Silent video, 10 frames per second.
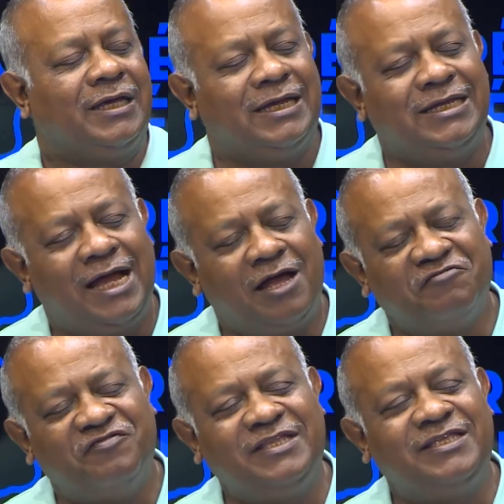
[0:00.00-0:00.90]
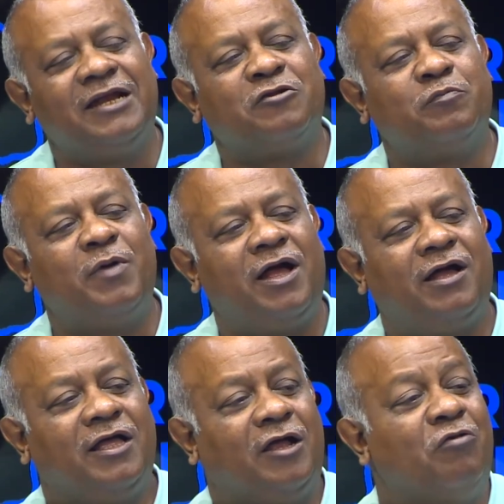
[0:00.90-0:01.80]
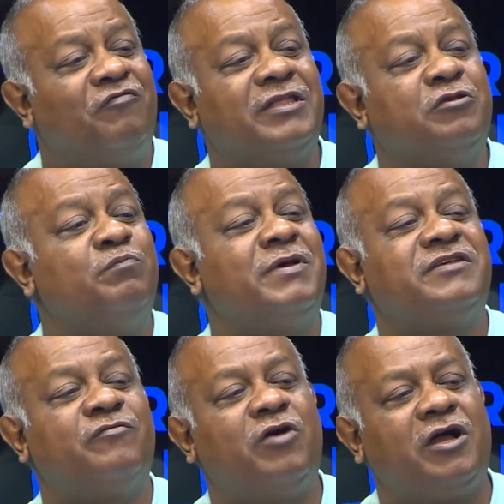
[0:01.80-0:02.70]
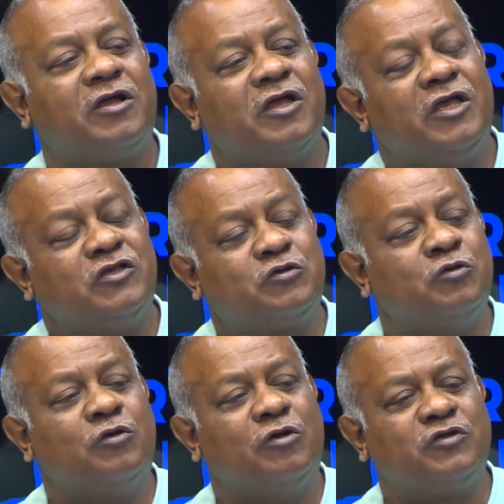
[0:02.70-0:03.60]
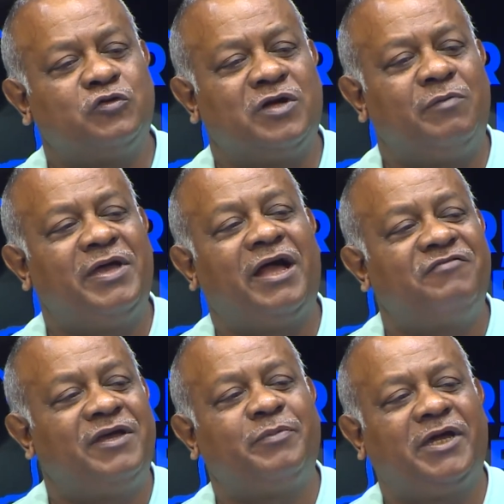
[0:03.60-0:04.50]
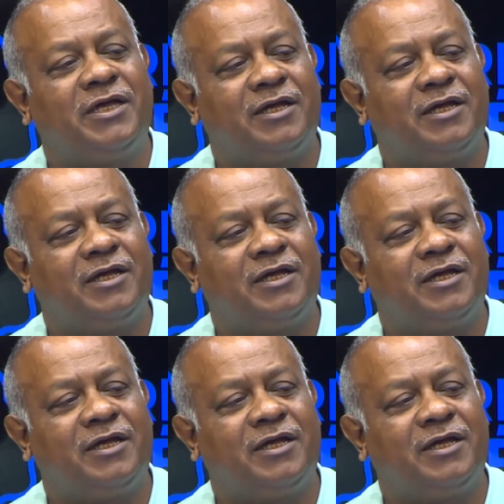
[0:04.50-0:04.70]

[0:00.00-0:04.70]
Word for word: il y a un vide quelque part, le fait de ne pas savoir ce que ce grand-père a fait après.